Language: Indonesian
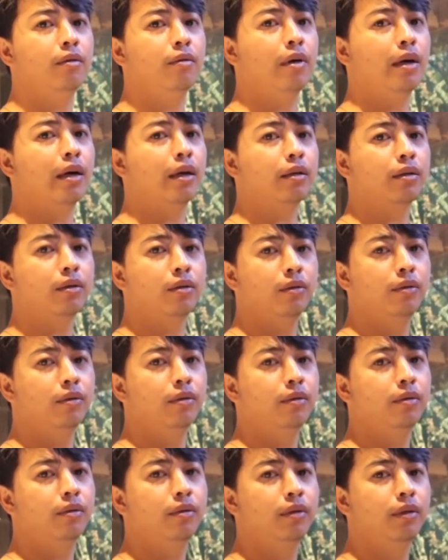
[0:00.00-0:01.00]

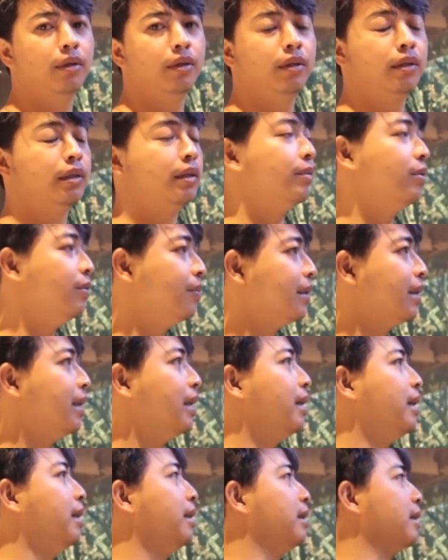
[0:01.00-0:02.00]
waktu sebelum
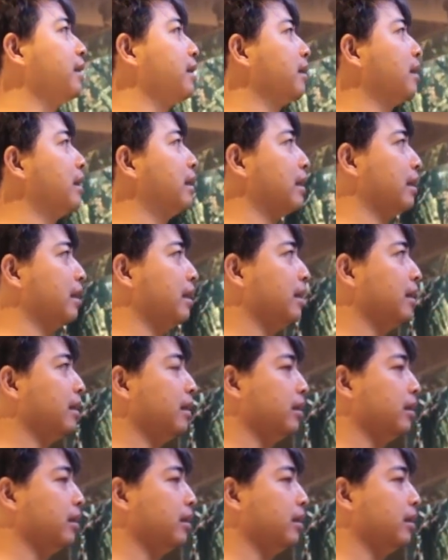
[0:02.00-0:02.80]
ada air karena